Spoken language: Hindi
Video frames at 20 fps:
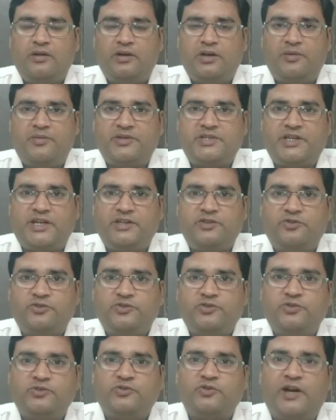नमस्कार
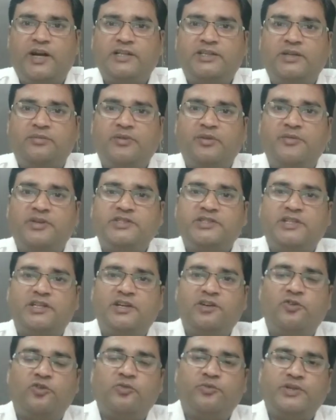दोस्तों स्वागत है आपका मेरे
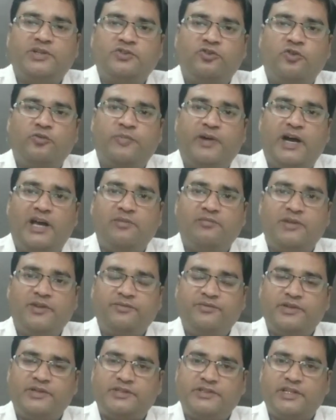चैनल गोविंद गोपाल में
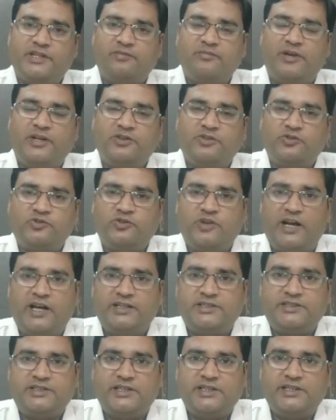फिर से एक बार दोस्तों
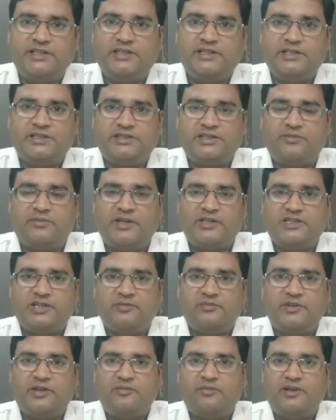आज के इस
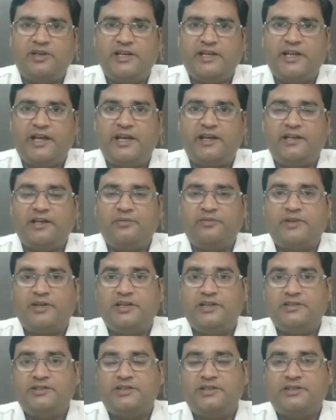समाचार में हम लेके आए हैं आपके
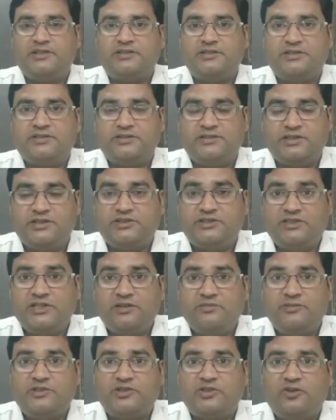लिए
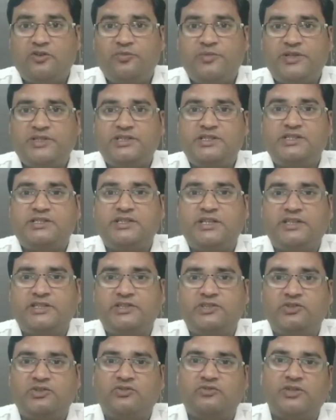शिक्षा मित्र और बेसिक शिक्षा
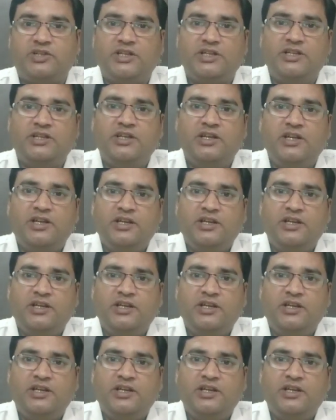से जुड़ी हुई